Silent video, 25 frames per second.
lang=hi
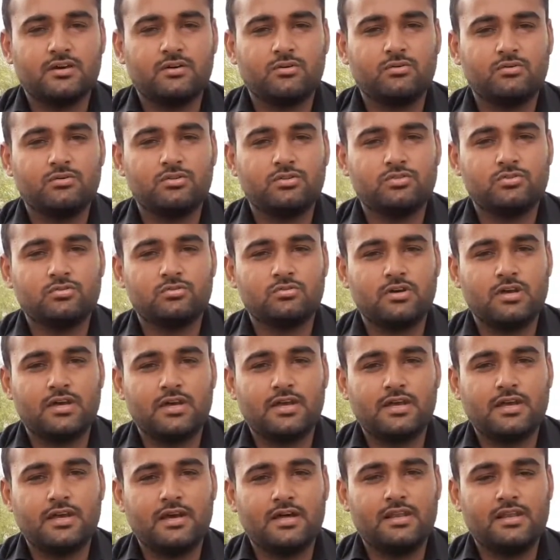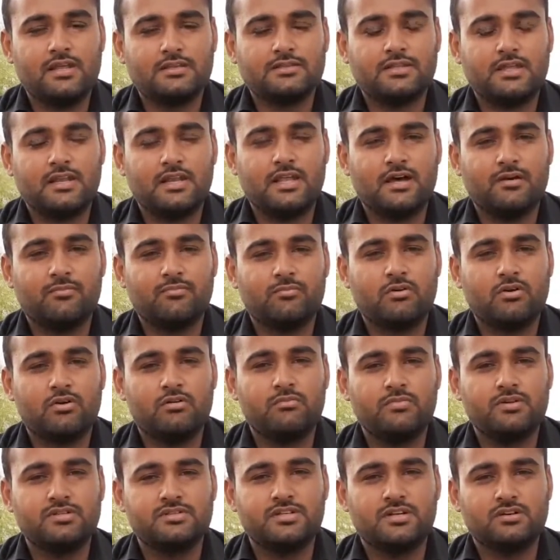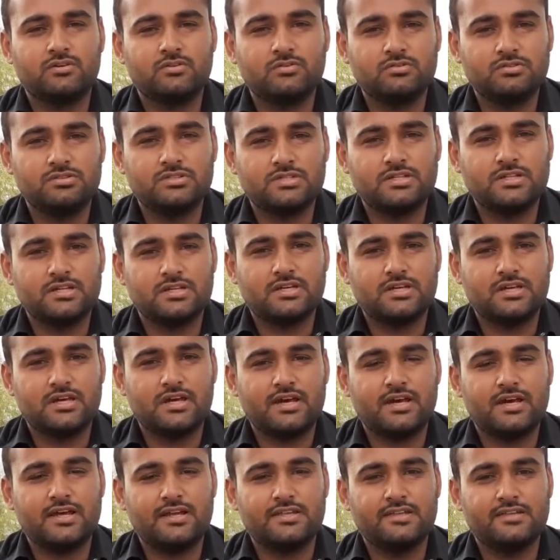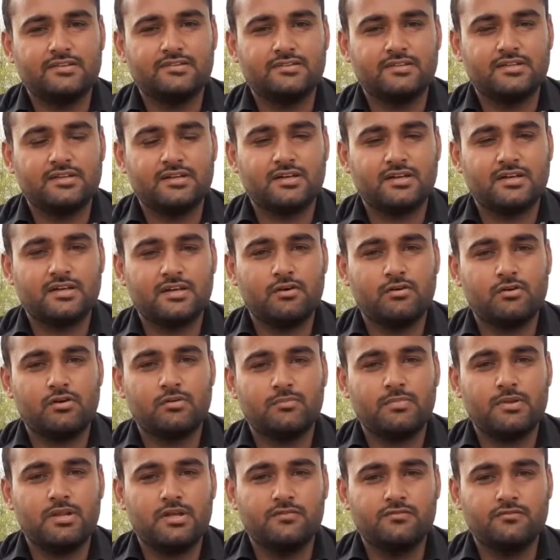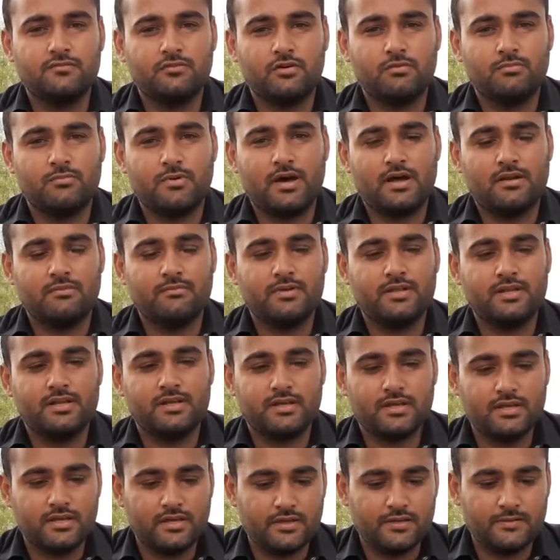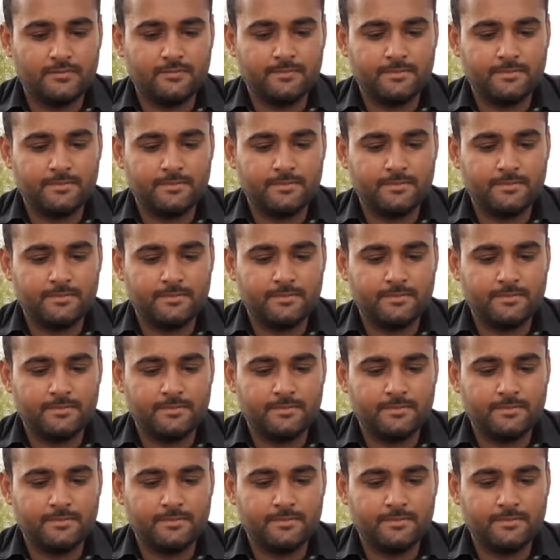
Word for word: खुश होंगे अल्लाह ताला आपको हमेशा खुश रखे खैरियत से रखे और अपने हिफ्जमान में रखे